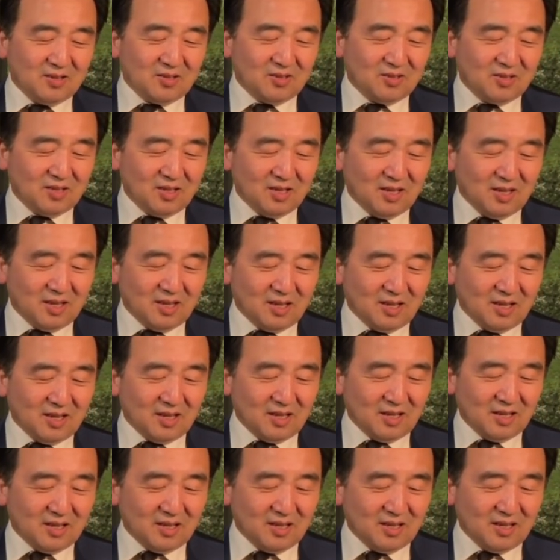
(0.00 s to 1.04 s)

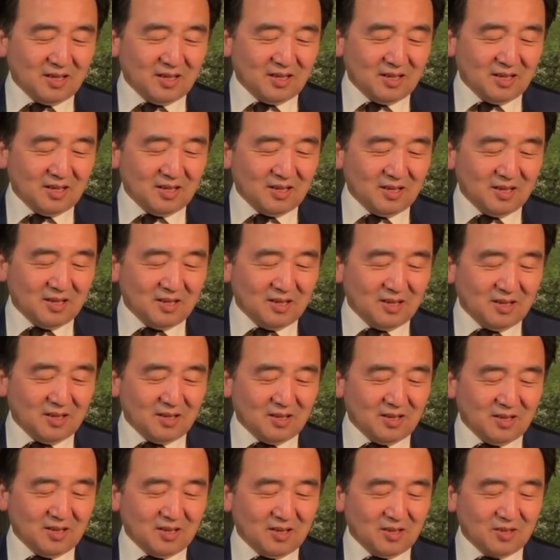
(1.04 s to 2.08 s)
呃，
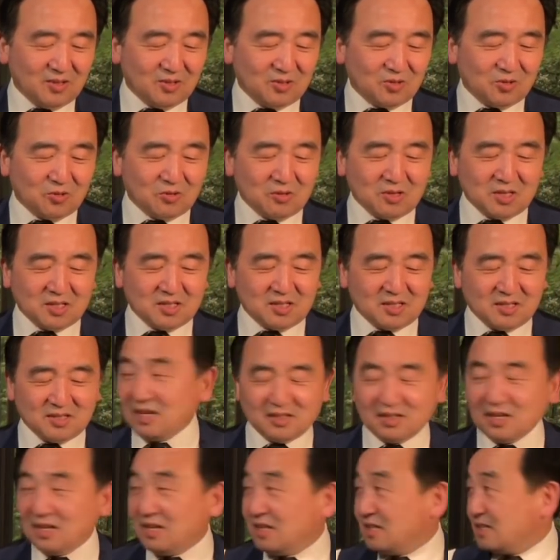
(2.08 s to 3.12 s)
从而使得。